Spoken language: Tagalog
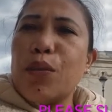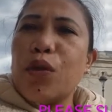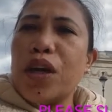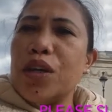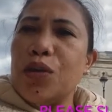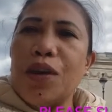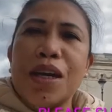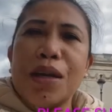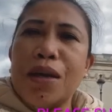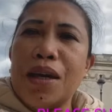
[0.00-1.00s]
po kayo
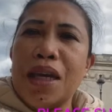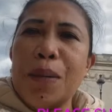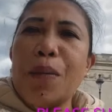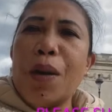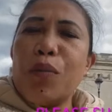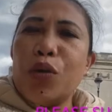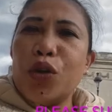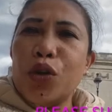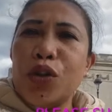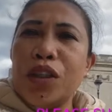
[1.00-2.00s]
ay iba po
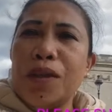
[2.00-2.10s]
yon